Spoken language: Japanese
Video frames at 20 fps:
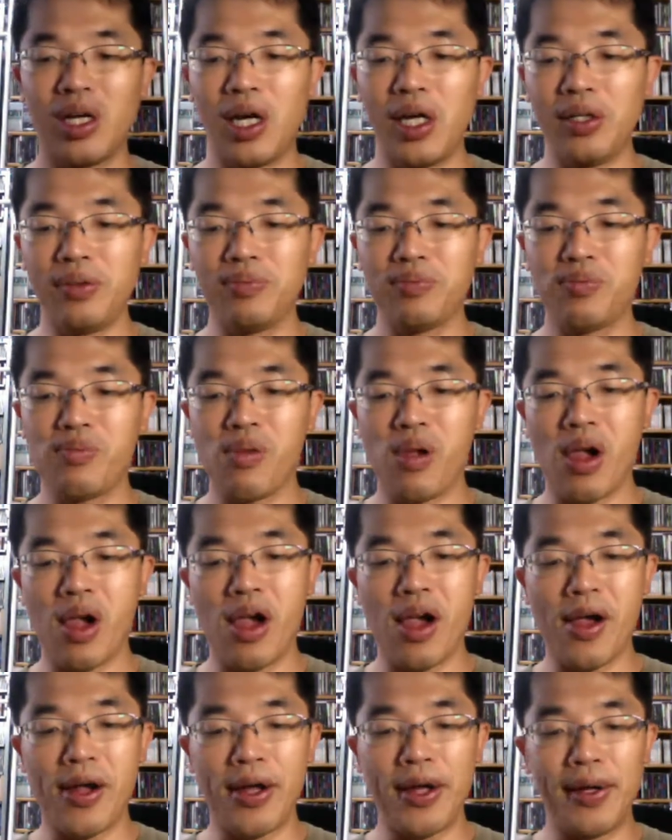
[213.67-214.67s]
はい、
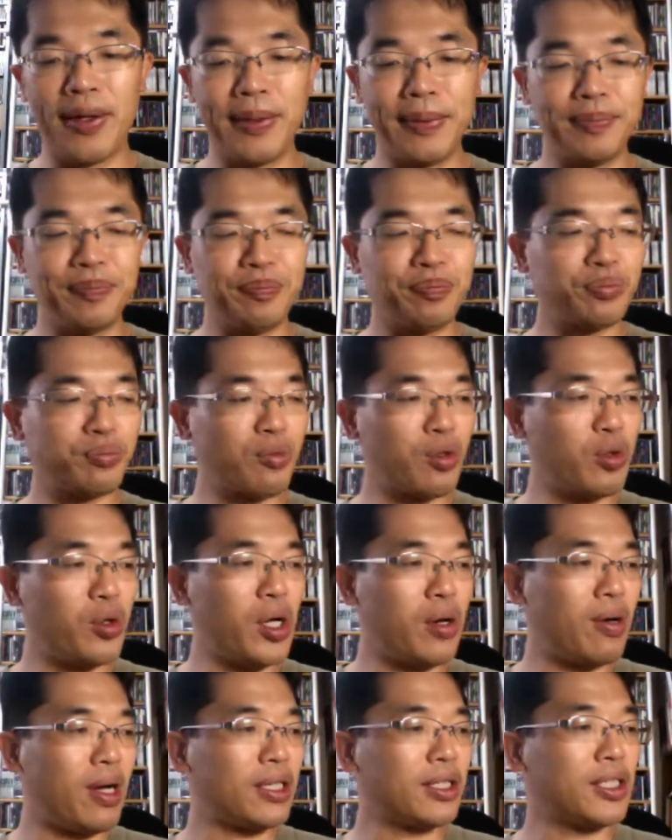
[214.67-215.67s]
えー、こ
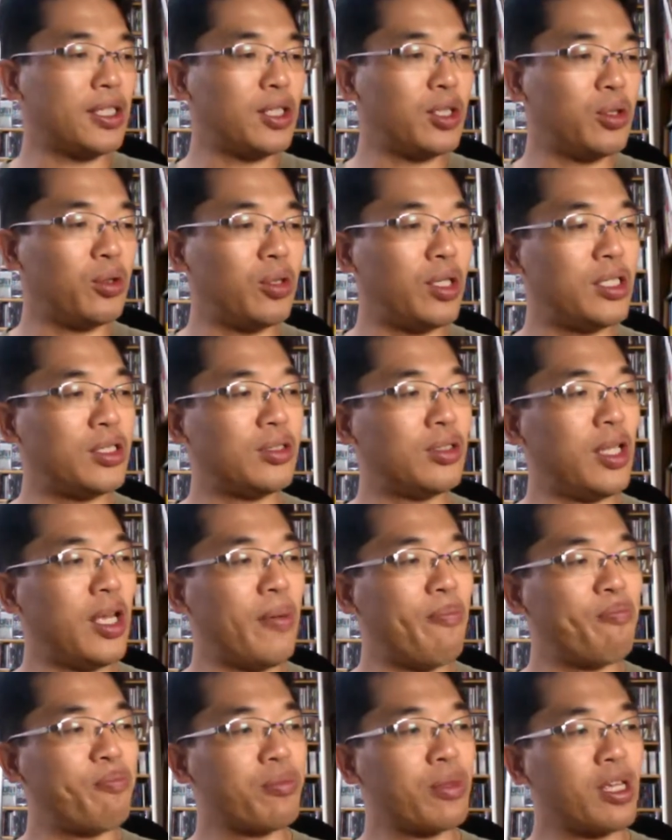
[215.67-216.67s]
れはきっとです
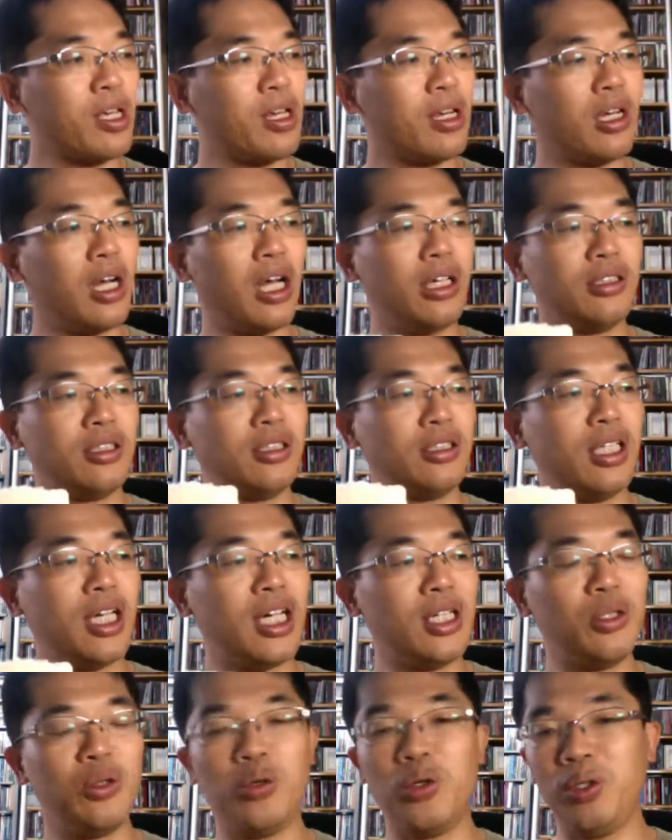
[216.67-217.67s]
ね、
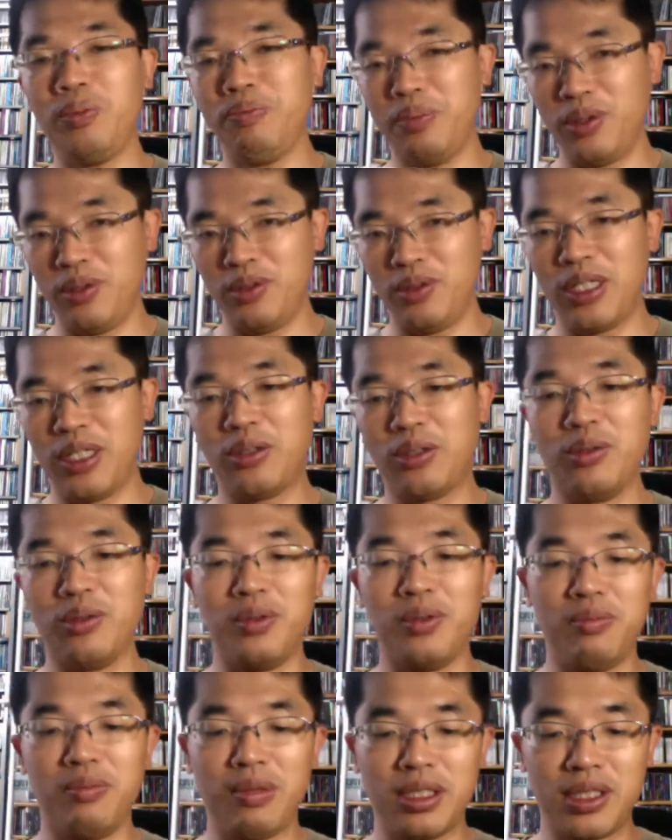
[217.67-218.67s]
カスタードホイップだと
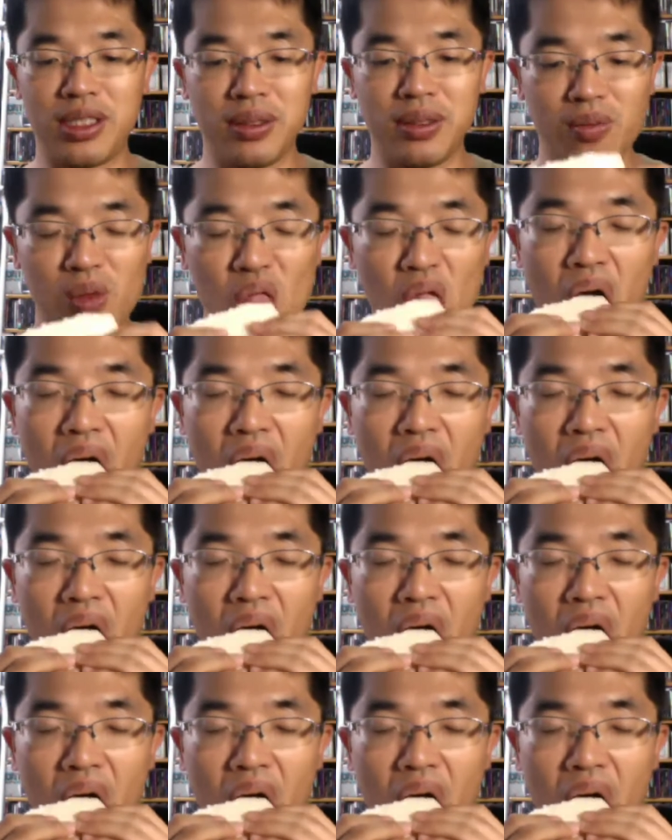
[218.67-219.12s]
思います。